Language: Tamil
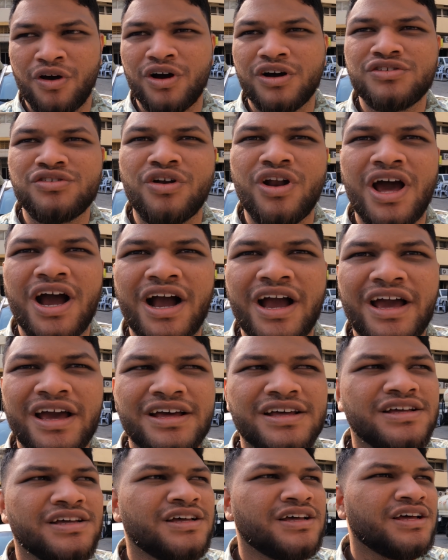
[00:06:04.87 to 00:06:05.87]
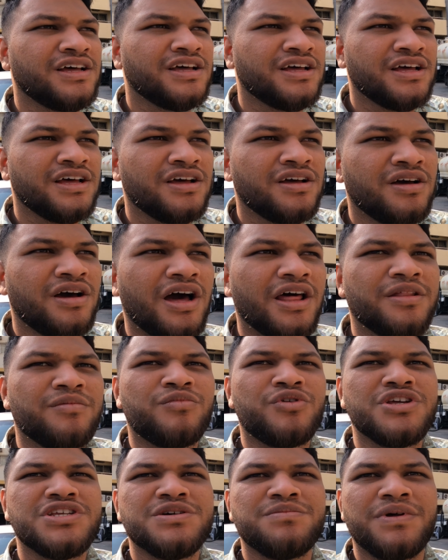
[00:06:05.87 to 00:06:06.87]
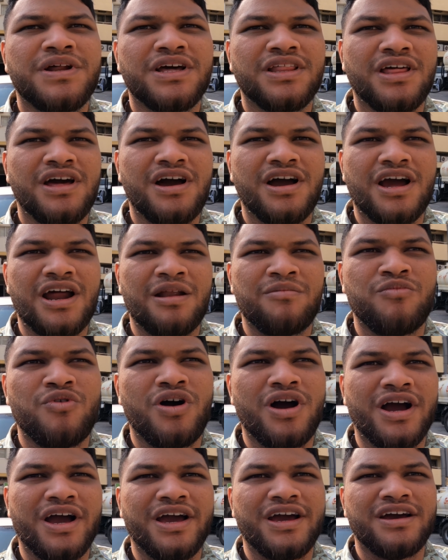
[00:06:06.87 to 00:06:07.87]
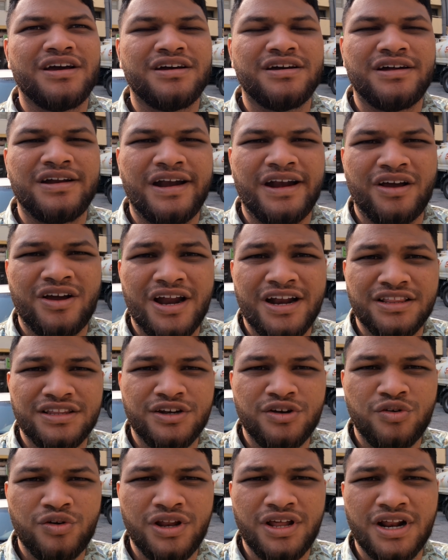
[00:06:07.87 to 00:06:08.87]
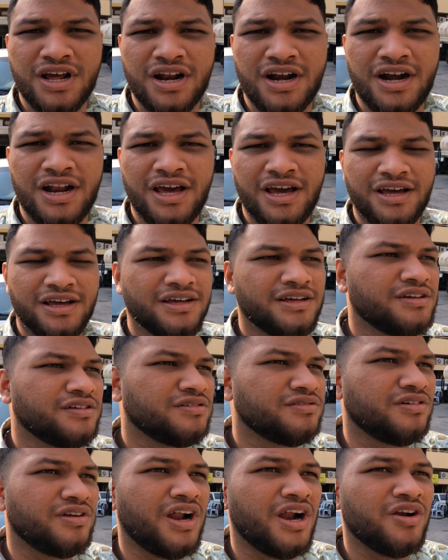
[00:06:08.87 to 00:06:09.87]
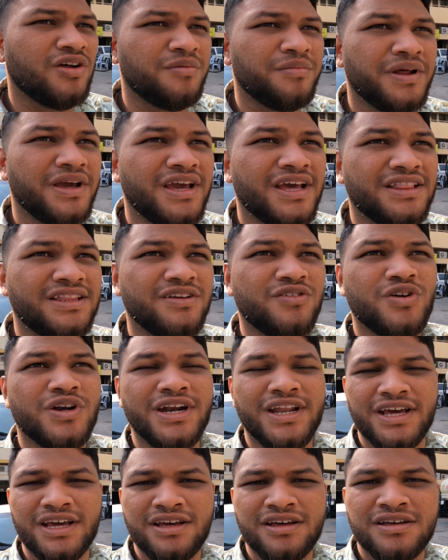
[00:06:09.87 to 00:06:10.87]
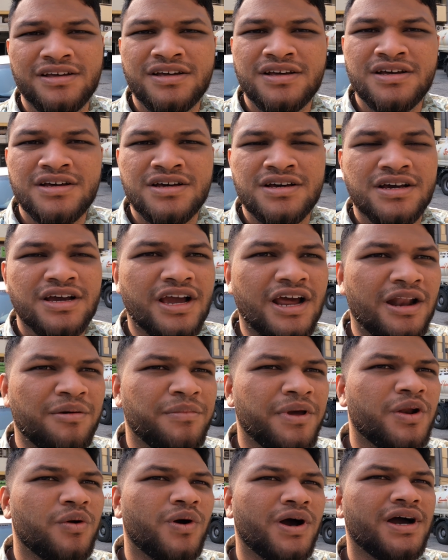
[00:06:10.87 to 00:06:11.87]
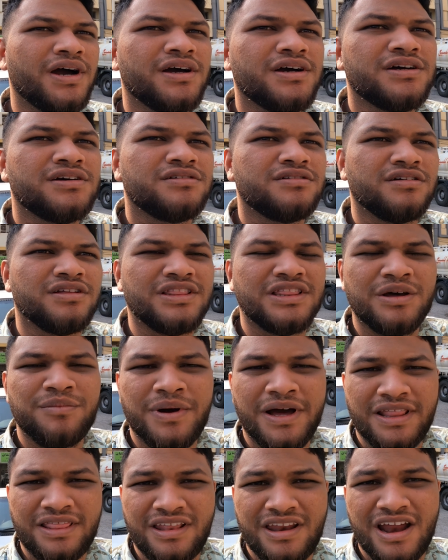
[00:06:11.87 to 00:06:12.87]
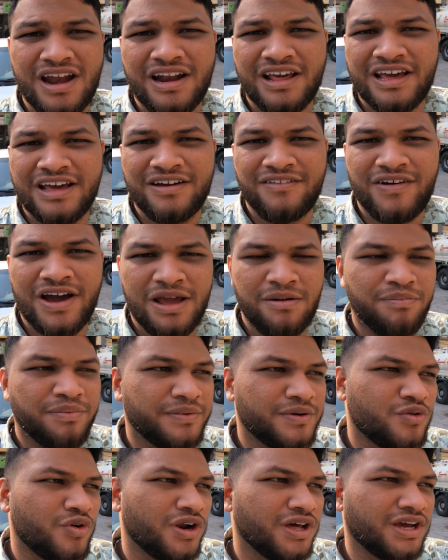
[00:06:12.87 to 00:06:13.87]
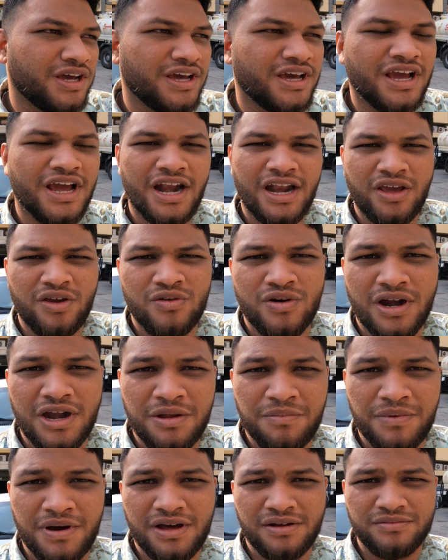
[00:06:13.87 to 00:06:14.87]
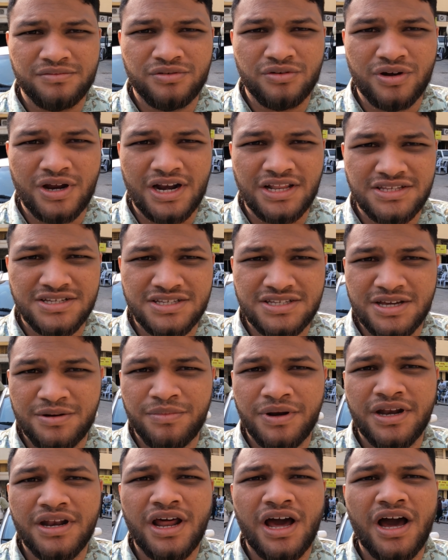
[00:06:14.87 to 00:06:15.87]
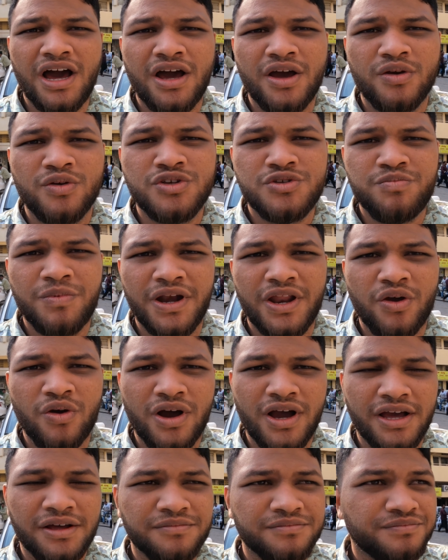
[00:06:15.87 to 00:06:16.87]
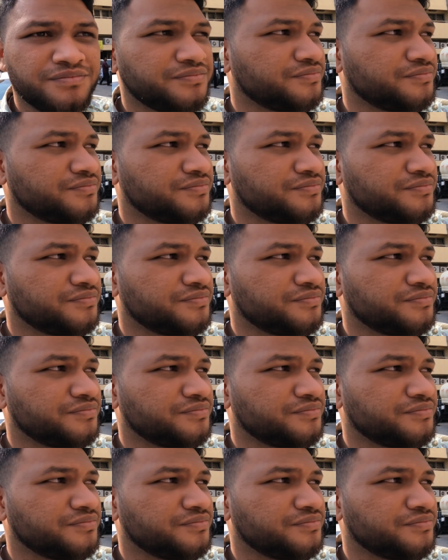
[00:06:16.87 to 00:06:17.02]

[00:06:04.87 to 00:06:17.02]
போனவங்க அவங்க சொன்னாங்க அது முடிஞ்ச பிறகு தான் கிளம்புவாங்க எனக்கு அடுத்து டியூட்டி இருக்கனால நானும் அப்படியே ஏற்றிட்டு கிளம்பிடுவேன் இந்த மாதிரியான வாய்ப்பு உங்களுக்கு கிடைக்கும் கண்டிப்பாக ஸோ கிடச்சிச்சு அப்படின்னா யூஸ் பண்ணிக்கோங்க